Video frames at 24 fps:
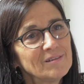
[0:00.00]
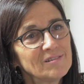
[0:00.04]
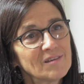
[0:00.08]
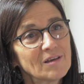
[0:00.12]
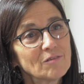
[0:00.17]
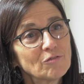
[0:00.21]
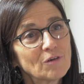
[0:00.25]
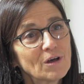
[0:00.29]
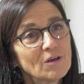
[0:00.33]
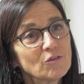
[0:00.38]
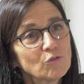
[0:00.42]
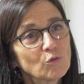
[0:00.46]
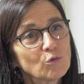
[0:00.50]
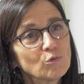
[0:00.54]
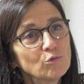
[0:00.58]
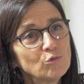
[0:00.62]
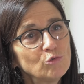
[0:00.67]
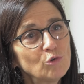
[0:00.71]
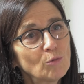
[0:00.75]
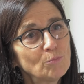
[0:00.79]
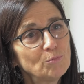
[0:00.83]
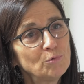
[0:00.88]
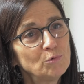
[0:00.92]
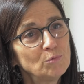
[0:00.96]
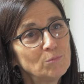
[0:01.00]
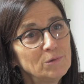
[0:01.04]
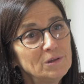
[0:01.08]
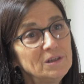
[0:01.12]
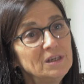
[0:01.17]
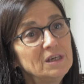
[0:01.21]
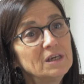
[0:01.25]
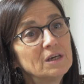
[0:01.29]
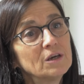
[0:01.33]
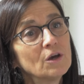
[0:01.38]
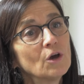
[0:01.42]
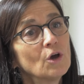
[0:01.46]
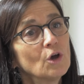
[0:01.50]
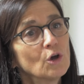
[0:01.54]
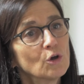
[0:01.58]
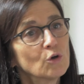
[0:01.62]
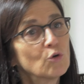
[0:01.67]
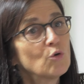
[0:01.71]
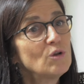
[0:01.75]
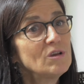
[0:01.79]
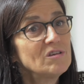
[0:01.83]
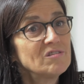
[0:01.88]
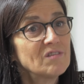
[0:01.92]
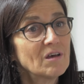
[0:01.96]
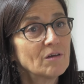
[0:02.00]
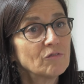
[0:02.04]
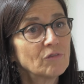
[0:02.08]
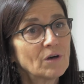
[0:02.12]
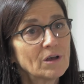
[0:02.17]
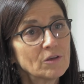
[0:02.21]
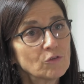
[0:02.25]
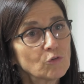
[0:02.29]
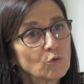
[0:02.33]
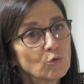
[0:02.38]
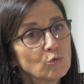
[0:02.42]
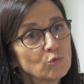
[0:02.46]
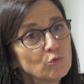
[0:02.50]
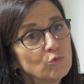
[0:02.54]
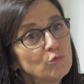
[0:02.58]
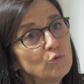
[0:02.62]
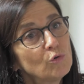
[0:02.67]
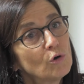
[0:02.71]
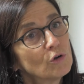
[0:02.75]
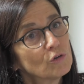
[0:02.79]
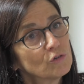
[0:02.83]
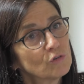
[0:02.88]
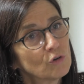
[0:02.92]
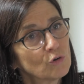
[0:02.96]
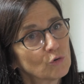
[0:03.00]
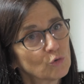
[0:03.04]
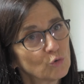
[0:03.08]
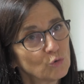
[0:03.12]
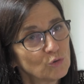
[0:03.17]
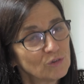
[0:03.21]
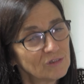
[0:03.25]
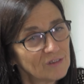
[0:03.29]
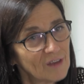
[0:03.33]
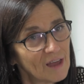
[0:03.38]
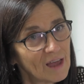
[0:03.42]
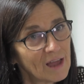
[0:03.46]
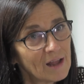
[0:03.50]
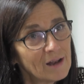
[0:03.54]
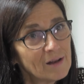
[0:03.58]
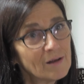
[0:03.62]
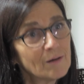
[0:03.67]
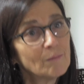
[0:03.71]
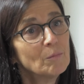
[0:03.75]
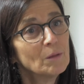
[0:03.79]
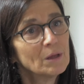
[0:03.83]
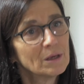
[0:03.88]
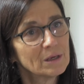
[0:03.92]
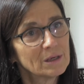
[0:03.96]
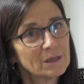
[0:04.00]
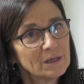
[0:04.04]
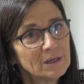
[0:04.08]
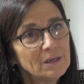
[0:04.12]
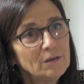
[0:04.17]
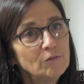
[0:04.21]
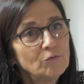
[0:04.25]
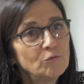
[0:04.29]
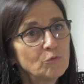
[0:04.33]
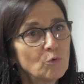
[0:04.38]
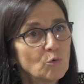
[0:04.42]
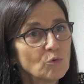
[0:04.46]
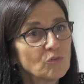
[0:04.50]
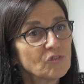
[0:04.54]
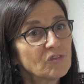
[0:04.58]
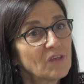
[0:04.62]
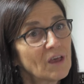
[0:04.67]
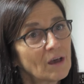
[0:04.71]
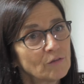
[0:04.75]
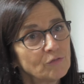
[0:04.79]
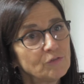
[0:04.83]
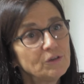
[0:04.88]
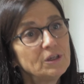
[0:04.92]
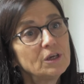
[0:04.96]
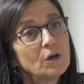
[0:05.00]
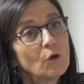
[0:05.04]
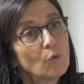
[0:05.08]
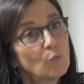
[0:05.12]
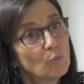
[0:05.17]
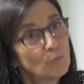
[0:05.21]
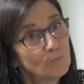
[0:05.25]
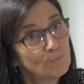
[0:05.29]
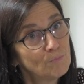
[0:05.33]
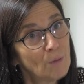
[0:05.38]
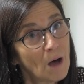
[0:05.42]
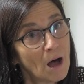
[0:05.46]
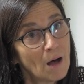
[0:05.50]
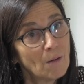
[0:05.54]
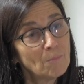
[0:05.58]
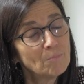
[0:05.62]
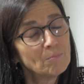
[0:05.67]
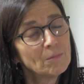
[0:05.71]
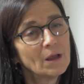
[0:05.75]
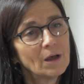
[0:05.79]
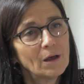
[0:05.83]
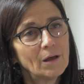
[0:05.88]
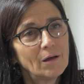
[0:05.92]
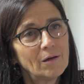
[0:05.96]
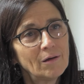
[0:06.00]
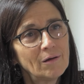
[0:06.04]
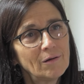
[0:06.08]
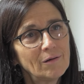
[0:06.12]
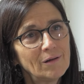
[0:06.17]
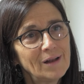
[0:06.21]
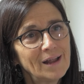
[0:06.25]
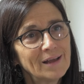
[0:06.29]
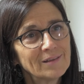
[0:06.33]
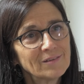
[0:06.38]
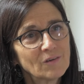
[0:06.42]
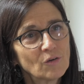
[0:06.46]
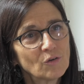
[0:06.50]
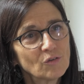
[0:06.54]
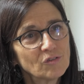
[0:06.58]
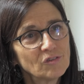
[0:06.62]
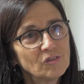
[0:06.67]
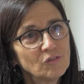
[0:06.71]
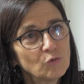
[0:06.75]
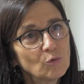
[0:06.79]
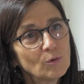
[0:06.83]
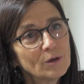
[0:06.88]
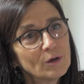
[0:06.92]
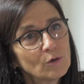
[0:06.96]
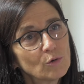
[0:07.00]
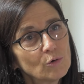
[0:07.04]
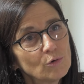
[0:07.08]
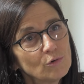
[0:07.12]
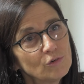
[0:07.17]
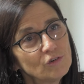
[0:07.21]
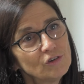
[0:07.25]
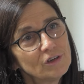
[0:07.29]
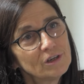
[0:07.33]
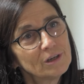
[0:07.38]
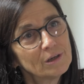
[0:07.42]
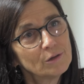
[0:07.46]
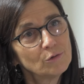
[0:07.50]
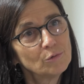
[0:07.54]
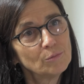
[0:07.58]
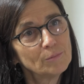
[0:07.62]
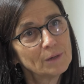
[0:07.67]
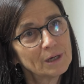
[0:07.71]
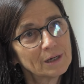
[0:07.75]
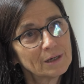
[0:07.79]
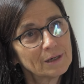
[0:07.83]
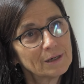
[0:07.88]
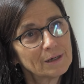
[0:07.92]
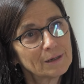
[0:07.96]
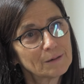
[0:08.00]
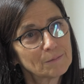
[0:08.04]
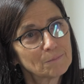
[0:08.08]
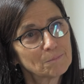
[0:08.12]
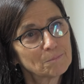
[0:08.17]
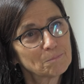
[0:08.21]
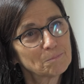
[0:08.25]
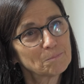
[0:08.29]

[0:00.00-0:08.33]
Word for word: infrastructures publiques que les infrastructures en tant que telles qui vont servir ou pas la transition écologique et numérique.